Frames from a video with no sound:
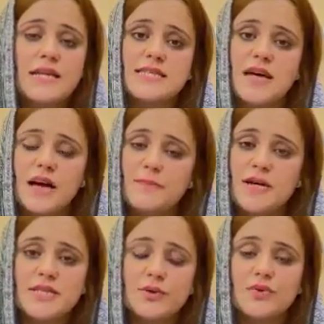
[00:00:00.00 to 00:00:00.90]
अंसार
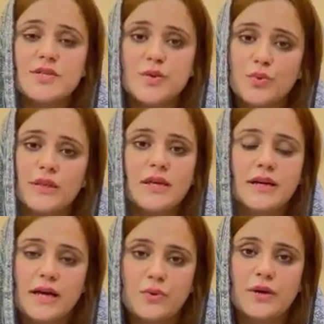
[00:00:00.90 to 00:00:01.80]
अबासी को तो जरूर
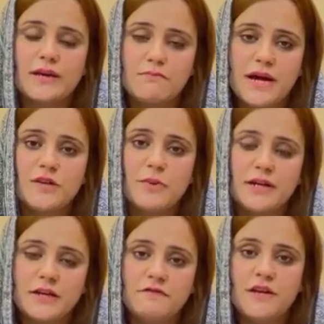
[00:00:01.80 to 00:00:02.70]
दिए गए होंगे कि बैठ
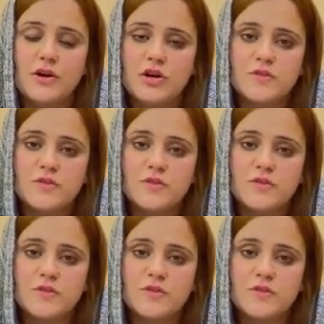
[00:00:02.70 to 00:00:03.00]
बैठ कर वी